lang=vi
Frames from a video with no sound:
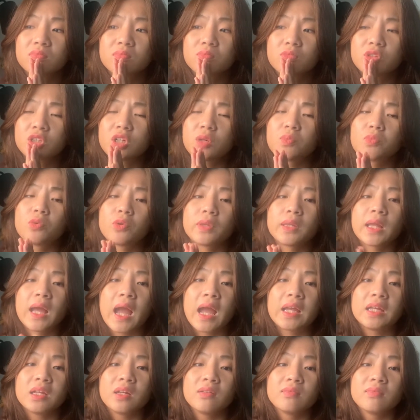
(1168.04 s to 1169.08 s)
một trong cuốn sách
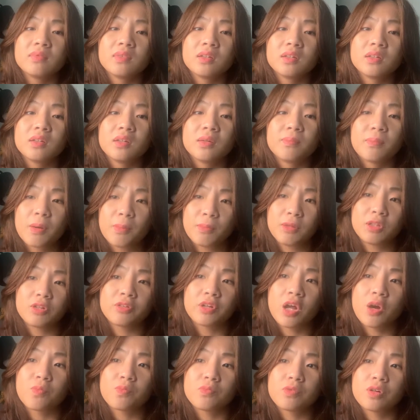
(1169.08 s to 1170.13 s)
hay nhất mà mình
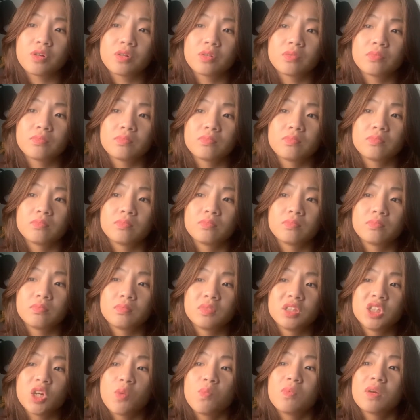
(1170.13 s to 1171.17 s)
từng đọc được
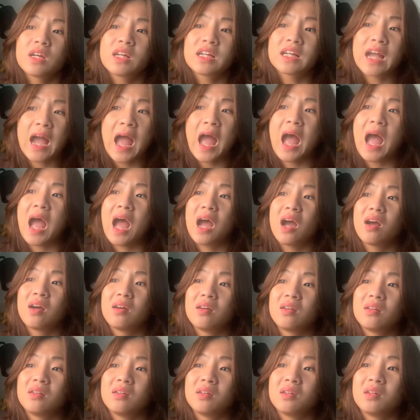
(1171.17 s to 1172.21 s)
trong cả
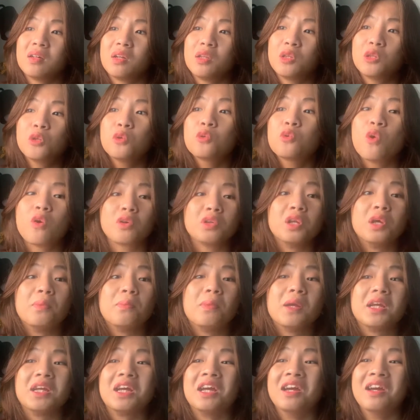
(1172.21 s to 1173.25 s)
suốt cuộc đời
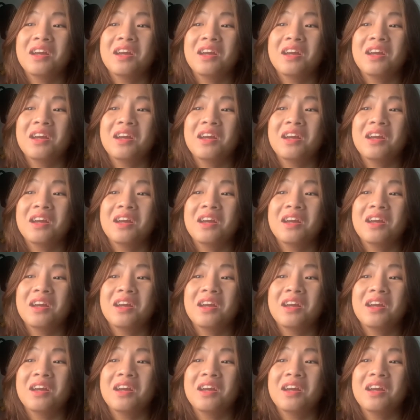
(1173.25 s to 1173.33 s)
mình